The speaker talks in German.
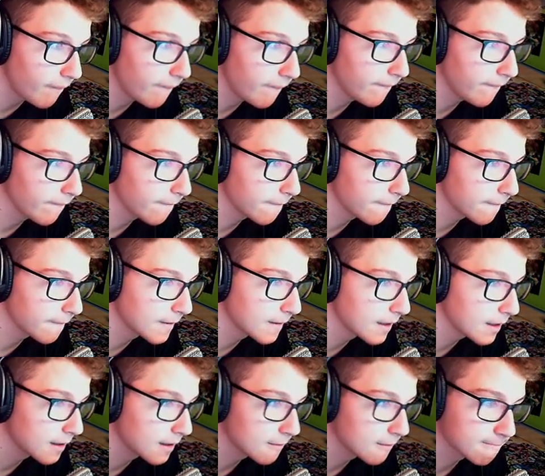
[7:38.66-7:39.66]
yeah,
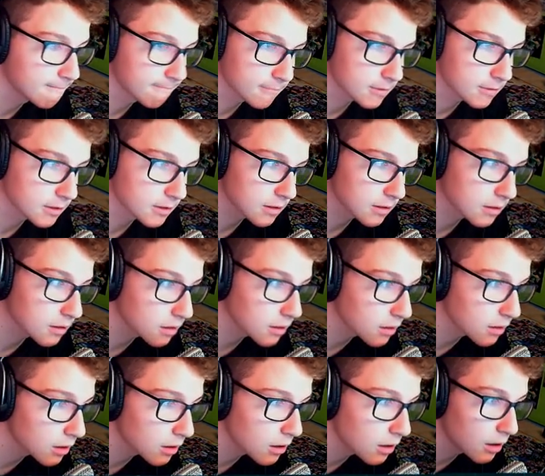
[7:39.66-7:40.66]
boy.
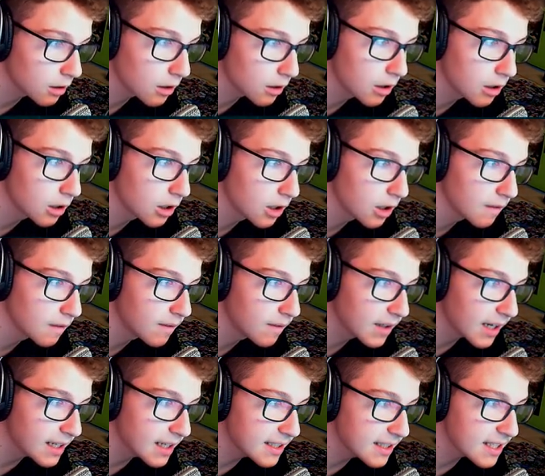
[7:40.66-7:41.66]
Boah, guckt euch, guckt Wie kann
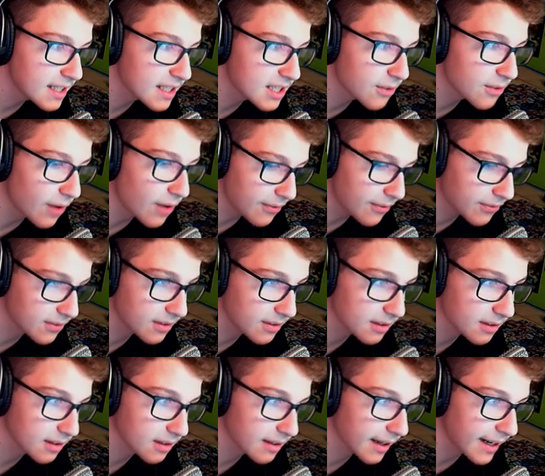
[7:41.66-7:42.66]
ich das jetzt craften?
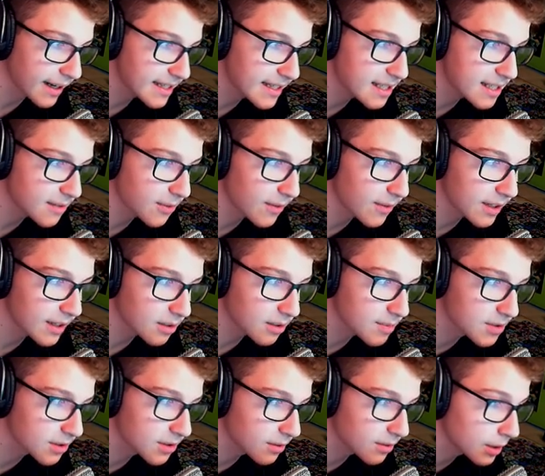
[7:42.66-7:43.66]
Rechtsklick für weitere
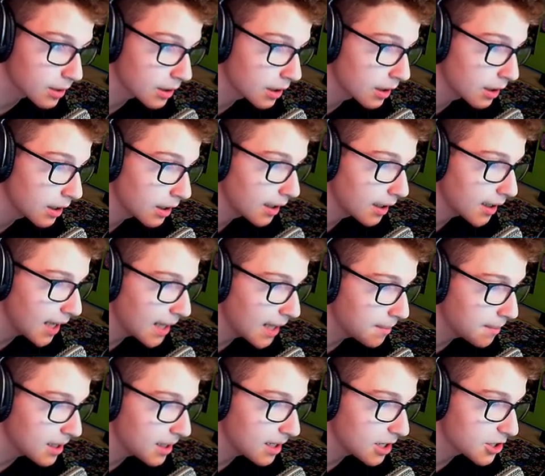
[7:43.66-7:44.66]
Optionen. Einmal
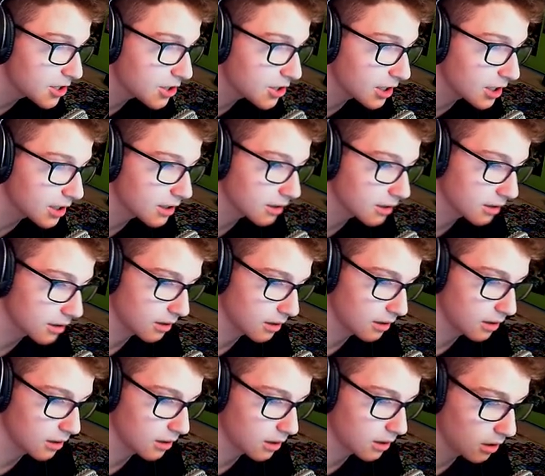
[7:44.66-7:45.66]
herstellen.
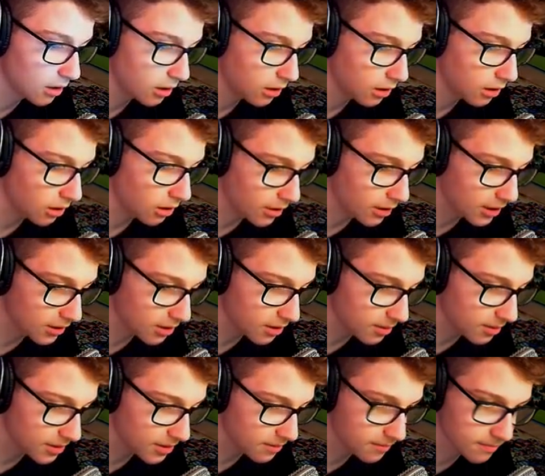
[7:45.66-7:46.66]
Okay, Leute,
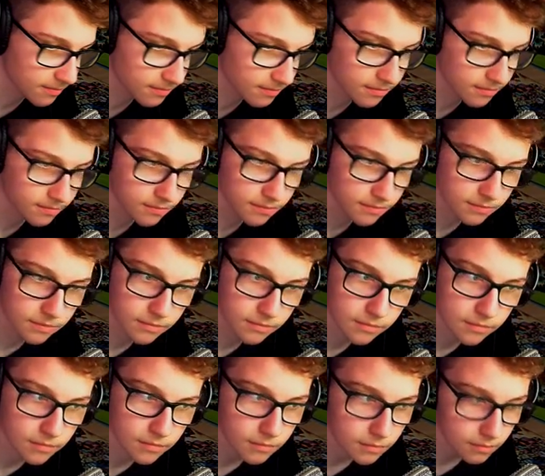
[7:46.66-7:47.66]
Brontos auch,
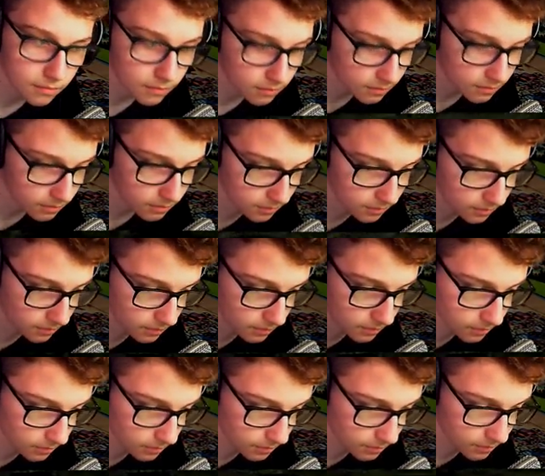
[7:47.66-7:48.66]
ja.
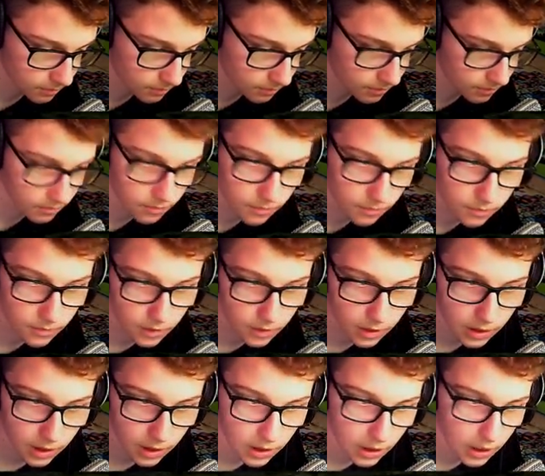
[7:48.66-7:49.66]
Brontos?
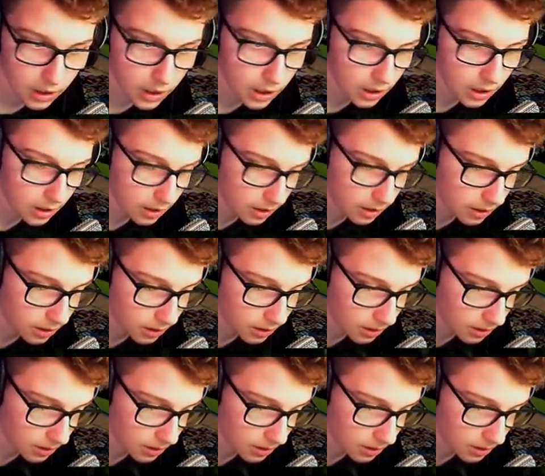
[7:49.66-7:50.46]
Bronto sind die Leute, also